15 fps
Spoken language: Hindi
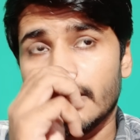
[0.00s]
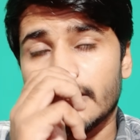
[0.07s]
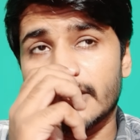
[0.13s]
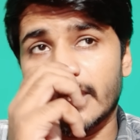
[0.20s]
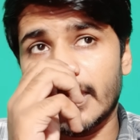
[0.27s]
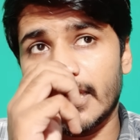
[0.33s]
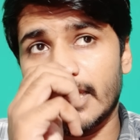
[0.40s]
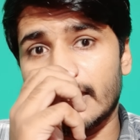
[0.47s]

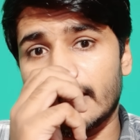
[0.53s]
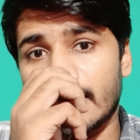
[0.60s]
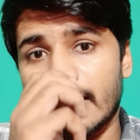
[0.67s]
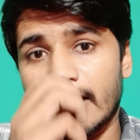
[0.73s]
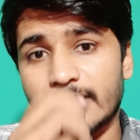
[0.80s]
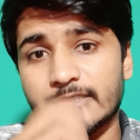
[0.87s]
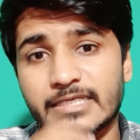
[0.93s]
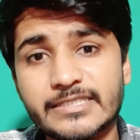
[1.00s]
कि
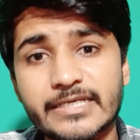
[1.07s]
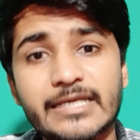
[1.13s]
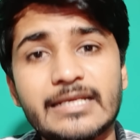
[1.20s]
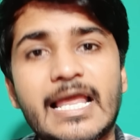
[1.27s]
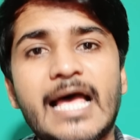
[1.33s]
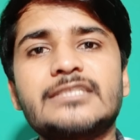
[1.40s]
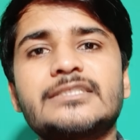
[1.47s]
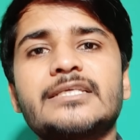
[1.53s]
जैसा कि
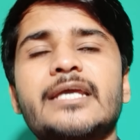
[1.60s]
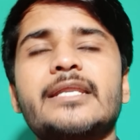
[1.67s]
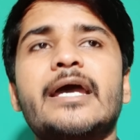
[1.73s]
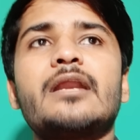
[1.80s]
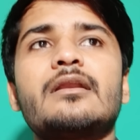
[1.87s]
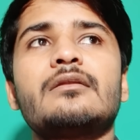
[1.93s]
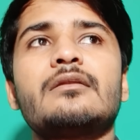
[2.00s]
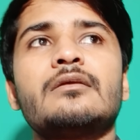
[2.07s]
लास्ट ईयर
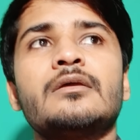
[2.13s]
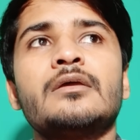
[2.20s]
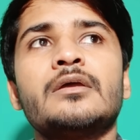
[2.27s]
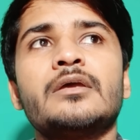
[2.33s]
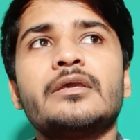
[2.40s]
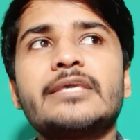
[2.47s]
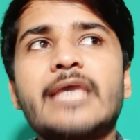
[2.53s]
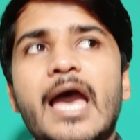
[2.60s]
यार
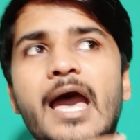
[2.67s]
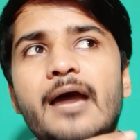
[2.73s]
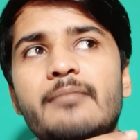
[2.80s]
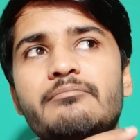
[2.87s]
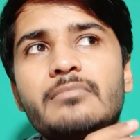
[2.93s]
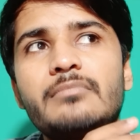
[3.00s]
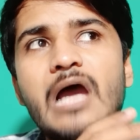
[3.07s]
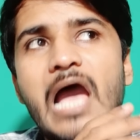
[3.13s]
क्या
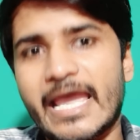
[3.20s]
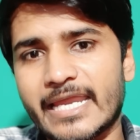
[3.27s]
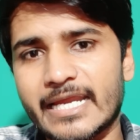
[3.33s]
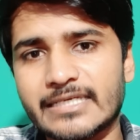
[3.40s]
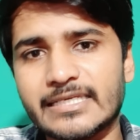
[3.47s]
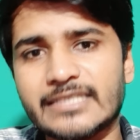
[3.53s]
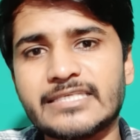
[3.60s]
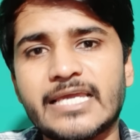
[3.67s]
आई
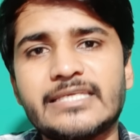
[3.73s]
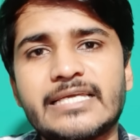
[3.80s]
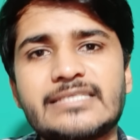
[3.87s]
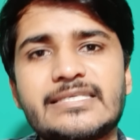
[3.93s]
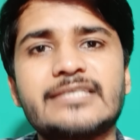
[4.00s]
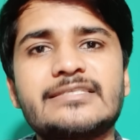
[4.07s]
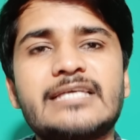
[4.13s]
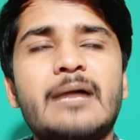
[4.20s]
आई e e
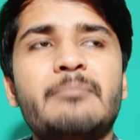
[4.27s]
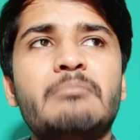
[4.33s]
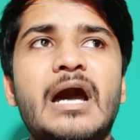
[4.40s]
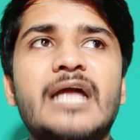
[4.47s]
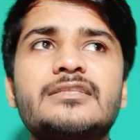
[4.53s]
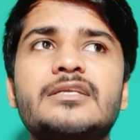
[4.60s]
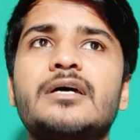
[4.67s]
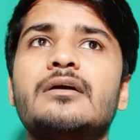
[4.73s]
जैसे एग्ज़ाम
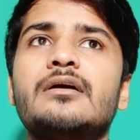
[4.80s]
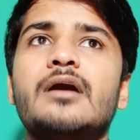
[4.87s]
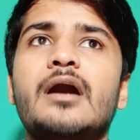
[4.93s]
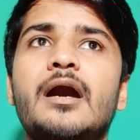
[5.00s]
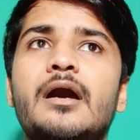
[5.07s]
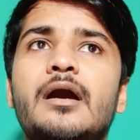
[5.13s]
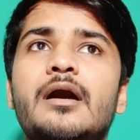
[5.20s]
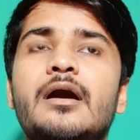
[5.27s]
मात्र
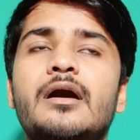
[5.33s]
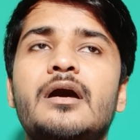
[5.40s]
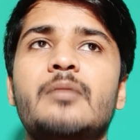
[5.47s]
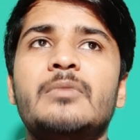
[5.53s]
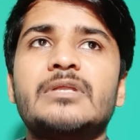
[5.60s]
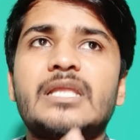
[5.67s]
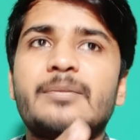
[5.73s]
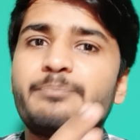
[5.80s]

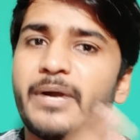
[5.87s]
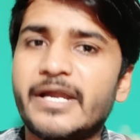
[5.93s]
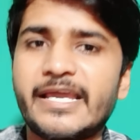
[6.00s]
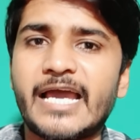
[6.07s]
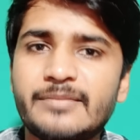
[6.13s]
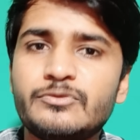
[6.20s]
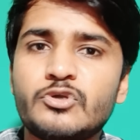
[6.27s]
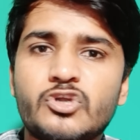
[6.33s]
मतलब बड़े
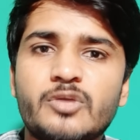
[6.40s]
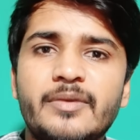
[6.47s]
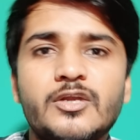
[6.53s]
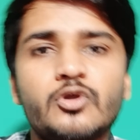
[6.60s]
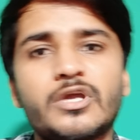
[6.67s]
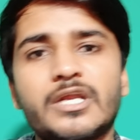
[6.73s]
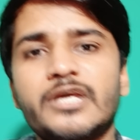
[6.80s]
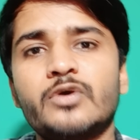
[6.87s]
आदमियों के
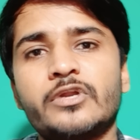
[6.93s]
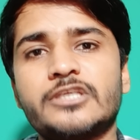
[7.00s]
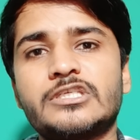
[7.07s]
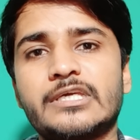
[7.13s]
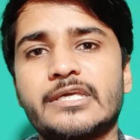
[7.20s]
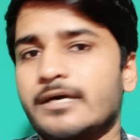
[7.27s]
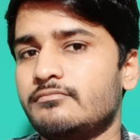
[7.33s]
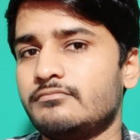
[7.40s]
बेटों के लिए होना
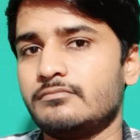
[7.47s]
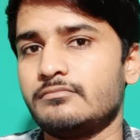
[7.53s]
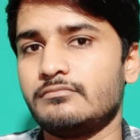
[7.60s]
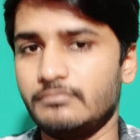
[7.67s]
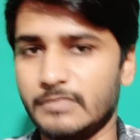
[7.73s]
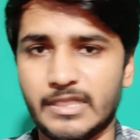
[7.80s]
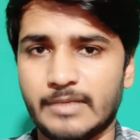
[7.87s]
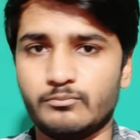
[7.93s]
चाहिए क्या
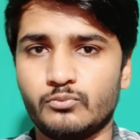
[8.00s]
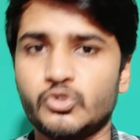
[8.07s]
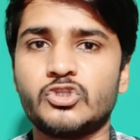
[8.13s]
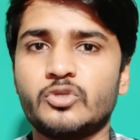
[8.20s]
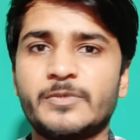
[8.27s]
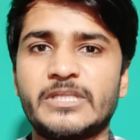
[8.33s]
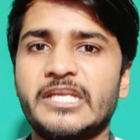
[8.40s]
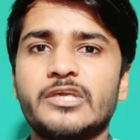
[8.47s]
मतलब मुझे
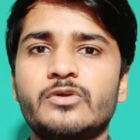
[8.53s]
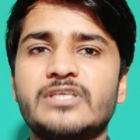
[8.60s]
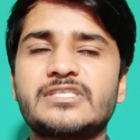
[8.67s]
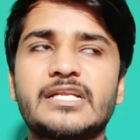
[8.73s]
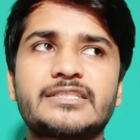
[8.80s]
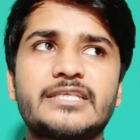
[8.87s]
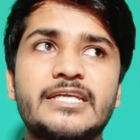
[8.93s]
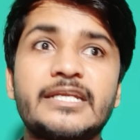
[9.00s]
तो पता नहीं क्यों
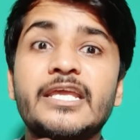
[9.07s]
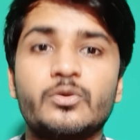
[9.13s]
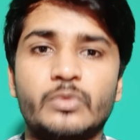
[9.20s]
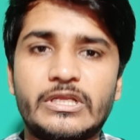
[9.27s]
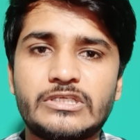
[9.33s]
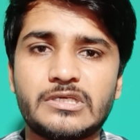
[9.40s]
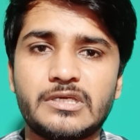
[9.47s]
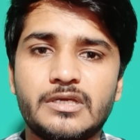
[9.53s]
ऐसा लगता कि नहीं
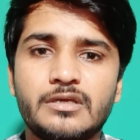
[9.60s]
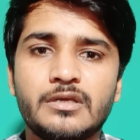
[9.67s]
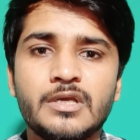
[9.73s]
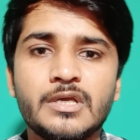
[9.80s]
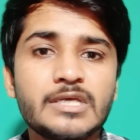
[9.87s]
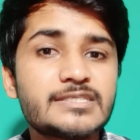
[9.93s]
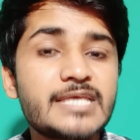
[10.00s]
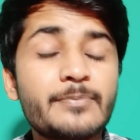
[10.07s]
होना चाहिए
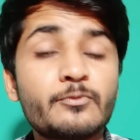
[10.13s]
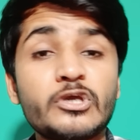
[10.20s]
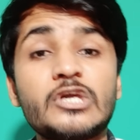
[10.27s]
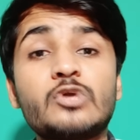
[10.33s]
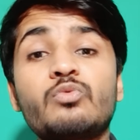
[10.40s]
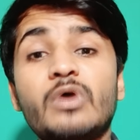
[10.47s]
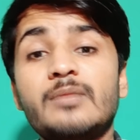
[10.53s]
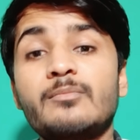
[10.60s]
सबको
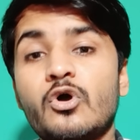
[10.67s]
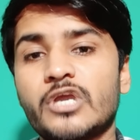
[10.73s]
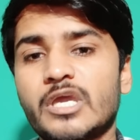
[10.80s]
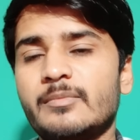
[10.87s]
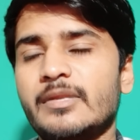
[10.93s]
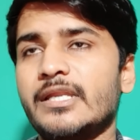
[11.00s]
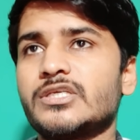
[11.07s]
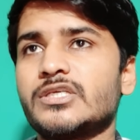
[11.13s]
इक्वल मौके
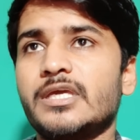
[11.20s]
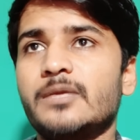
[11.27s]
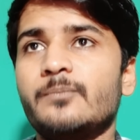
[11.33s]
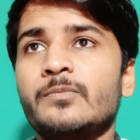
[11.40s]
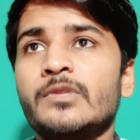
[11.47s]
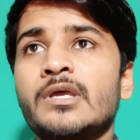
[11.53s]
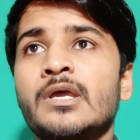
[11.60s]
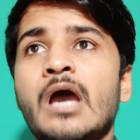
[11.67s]
मिलने चाहिए
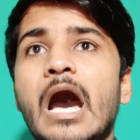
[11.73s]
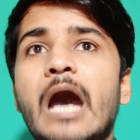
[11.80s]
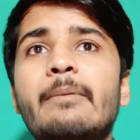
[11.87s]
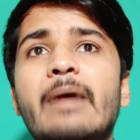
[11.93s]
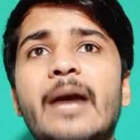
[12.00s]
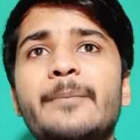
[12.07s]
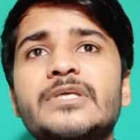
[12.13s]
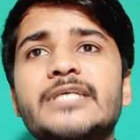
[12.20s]
अब
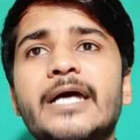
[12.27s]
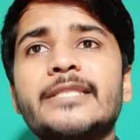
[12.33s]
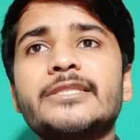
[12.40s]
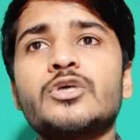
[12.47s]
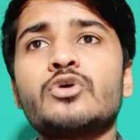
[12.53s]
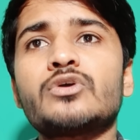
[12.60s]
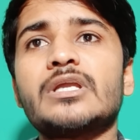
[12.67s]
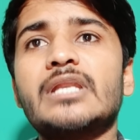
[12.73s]
आप भी
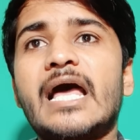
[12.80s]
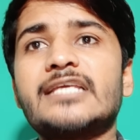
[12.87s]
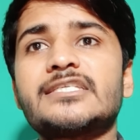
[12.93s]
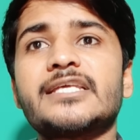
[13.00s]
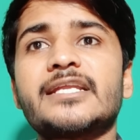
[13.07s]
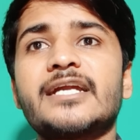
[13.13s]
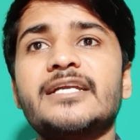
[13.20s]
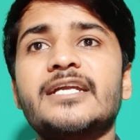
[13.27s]
जानते हो कि लास्ट
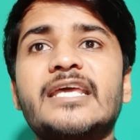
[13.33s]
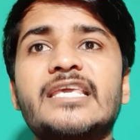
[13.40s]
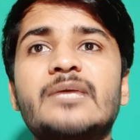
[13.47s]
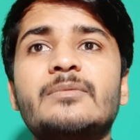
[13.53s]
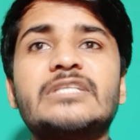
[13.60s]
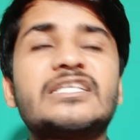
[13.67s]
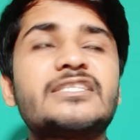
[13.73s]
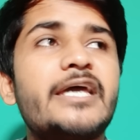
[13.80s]
ईयर का डेटा
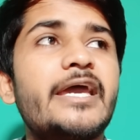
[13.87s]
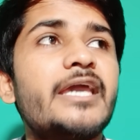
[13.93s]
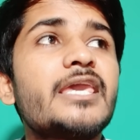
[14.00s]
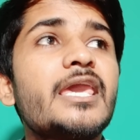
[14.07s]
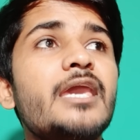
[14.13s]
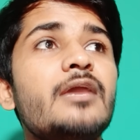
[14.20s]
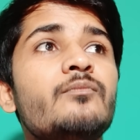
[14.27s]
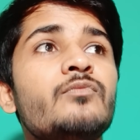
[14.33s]
ये बताता है कि